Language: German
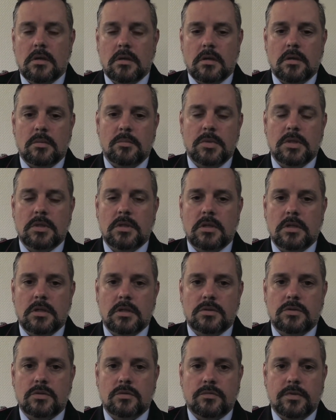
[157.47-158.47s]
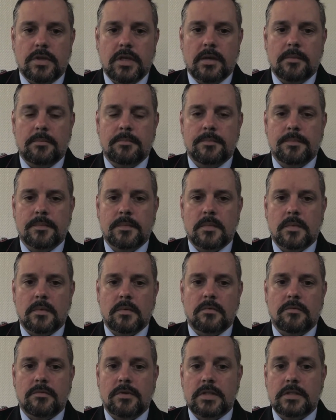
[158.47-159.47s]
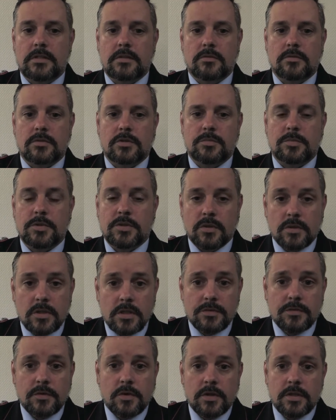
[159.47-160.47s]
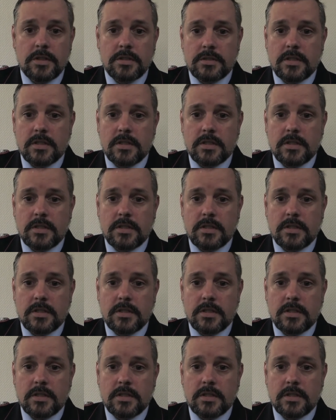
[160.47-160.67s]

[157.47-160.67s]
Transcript: Äh, Mitglieder zu werben. Was uns besonders freut,